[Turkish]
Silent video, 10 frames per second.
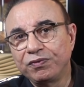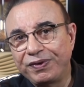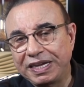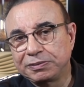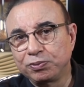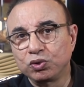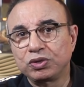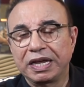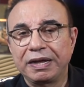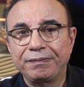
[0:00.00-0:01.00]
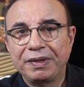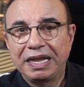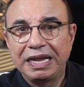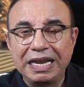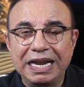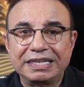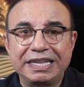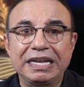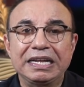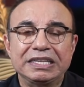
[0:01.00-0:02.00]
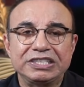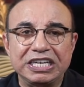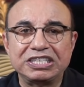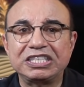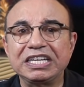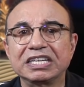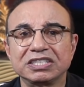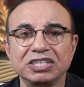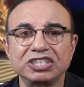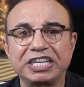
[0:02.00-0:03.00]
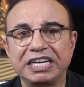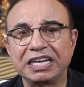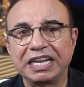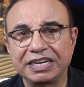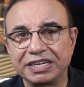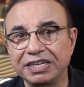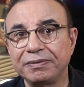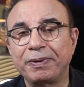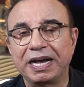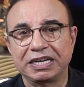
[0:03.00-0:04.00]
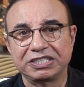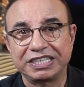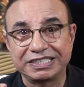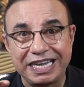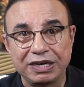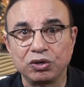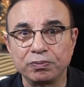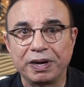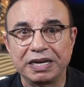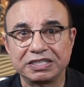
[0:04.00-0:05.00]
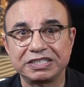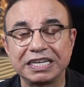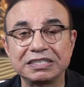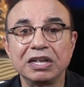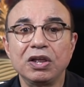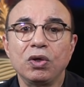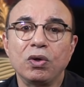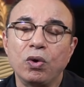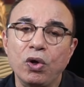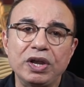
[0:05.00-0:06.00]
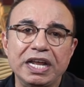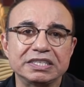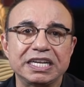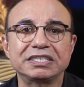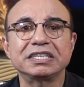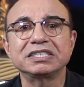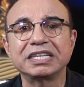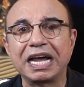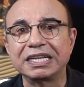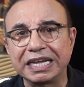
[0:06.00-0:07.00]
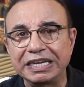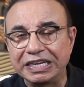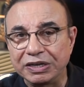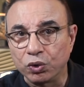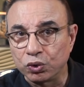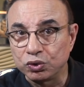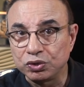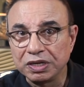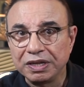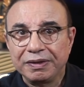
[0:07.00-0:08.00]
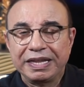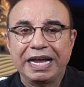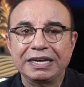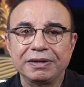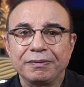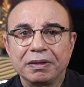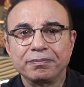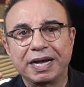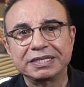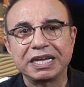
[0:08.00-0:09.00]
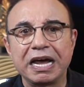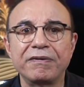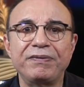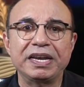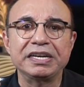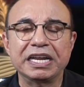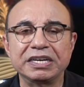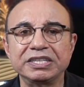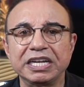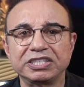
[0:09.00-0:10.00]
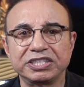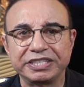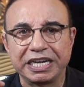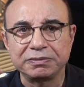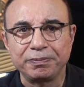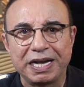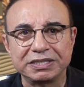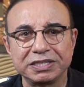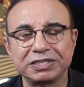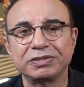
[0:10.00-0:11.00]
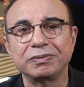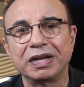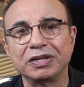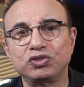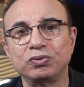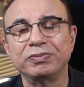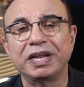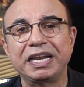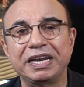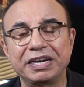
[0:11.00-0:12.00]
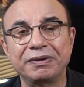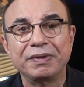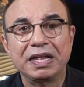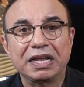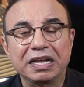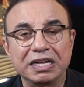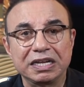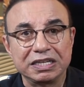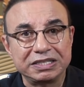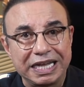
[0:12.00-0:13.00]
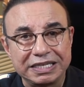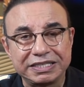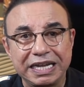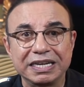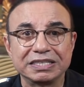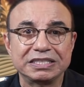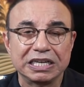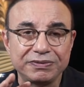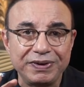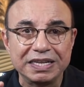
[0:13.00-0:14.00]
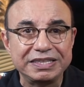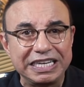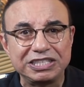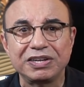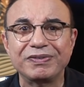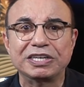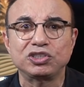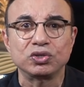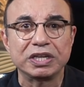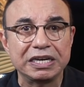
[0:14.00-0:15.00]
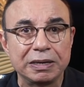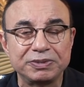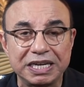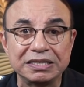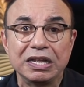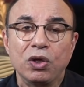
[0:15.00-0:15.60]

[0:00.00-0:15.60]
Facebook'ta ileride çeşitli yazılış şekillerini paylaşacağız. Her gün paylaşacağız. Öyle yazarsanız daha da iyi olur. Yani bazı harflerin yerini değiştireceğiz. Bazı cümleleri e, tersten yazacağız filan. Değişik versiyonlarını yapacağız.